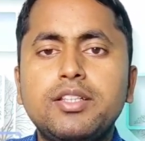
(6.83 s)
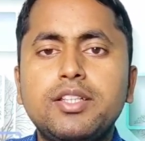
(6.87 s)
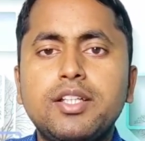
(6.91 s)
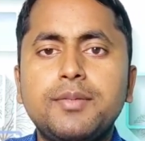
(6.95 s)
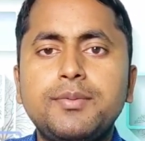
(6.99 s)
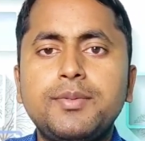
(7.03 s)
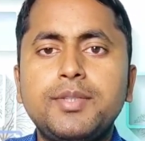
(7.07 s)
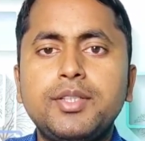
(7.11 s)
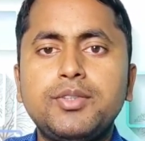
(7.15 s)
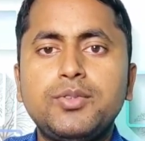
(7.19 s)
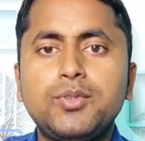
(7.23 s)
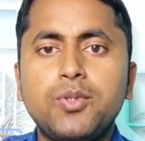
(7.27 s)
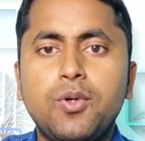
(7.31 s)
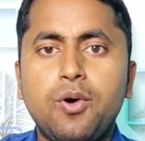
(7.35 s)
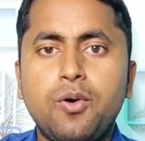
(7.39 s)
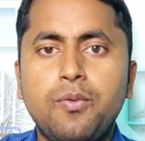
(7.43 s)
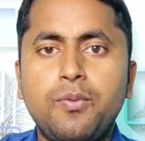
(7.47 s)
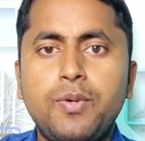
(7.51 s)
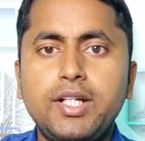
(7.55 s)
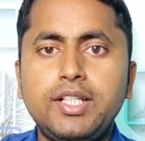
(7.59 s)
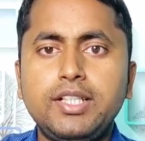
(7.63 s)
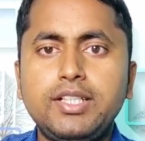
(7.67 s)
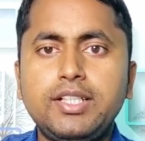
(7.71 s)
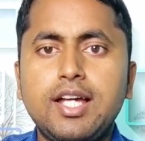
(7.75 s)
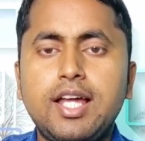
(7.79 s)
की तरफ से जो
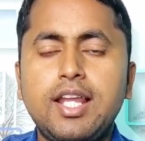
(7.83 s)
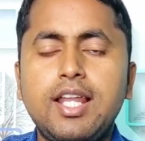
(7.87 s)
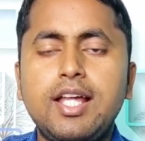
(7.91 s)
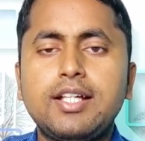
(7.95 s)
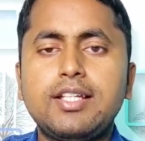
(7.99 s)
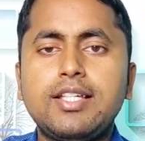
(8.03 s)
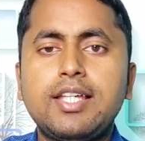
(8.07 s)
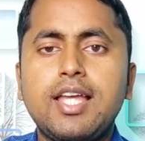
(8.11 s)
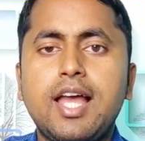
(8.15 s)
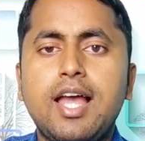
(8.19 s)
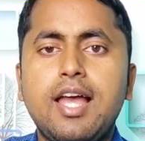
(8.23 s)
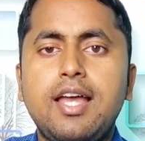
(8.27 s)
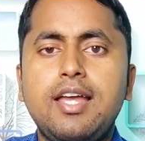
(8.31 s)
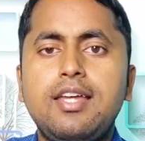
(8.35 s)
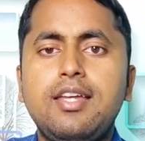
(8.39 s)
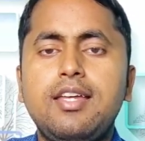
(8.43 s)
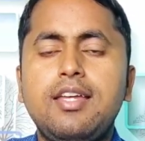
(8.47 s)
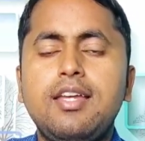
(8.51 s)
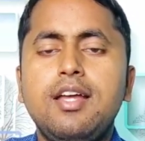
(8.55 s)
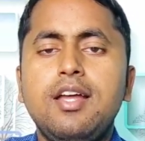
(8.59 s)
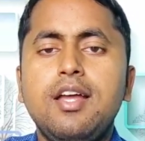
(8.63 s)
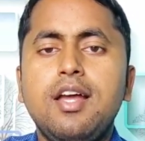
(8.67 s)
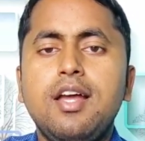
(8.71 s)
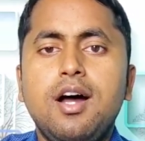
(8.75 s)
ऑफर निकाला गया है